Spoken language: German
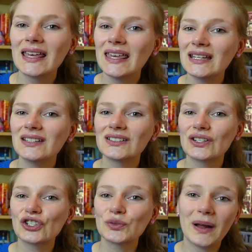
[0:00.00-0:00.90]
geht
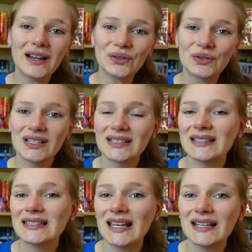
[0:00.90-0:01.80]
es spannend und
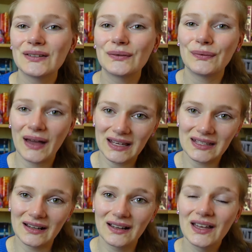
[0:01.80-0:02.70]
interessant
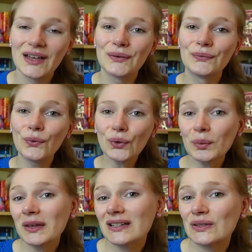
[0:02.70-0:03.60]
weiter.
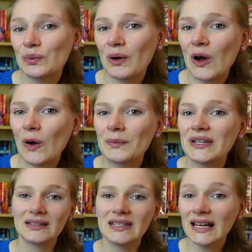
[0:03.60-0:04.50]
Worum geht es überhaupt?
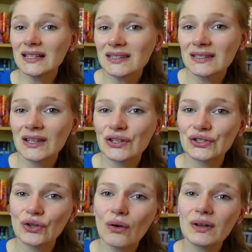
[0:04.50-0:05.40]
Die ganzen
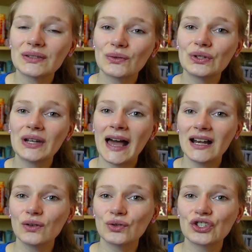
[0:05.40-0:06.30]
Stories und
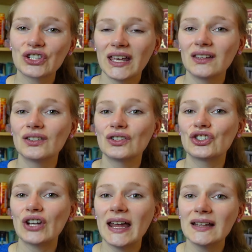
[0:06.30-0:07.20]
Handlungsstränge
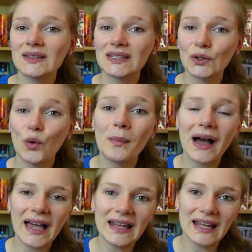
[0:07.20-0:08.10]
scheinen sich um
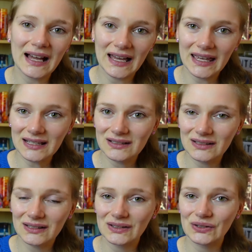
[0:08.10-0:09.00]
ein
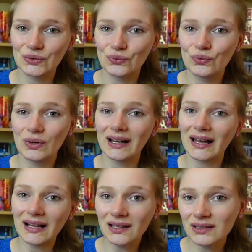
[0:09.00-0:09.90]
Ereignis zu
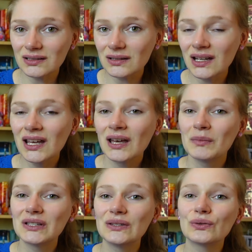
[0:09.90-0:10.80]
ranken,
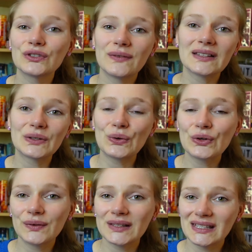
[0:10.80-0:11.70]
beziehungsweise
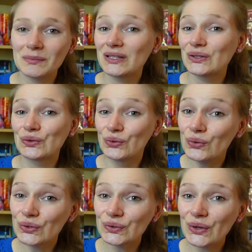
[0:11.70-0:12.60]
irgendwas damit zu
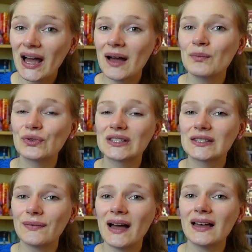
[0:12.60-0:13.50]
tun zu haben. Und
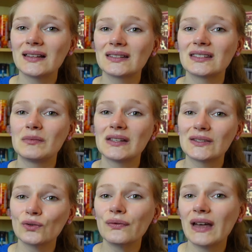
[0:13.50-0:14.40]
zwar ist es nämlich
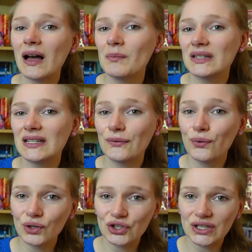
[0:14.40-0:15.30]
so, wir haben in der
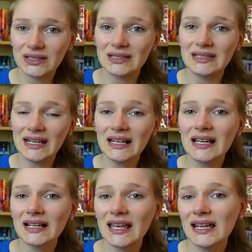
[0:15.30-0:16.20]
Vorgeschichte
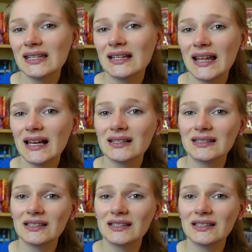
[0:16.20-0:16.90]
Delia kennengelernt kennengelernt. Sie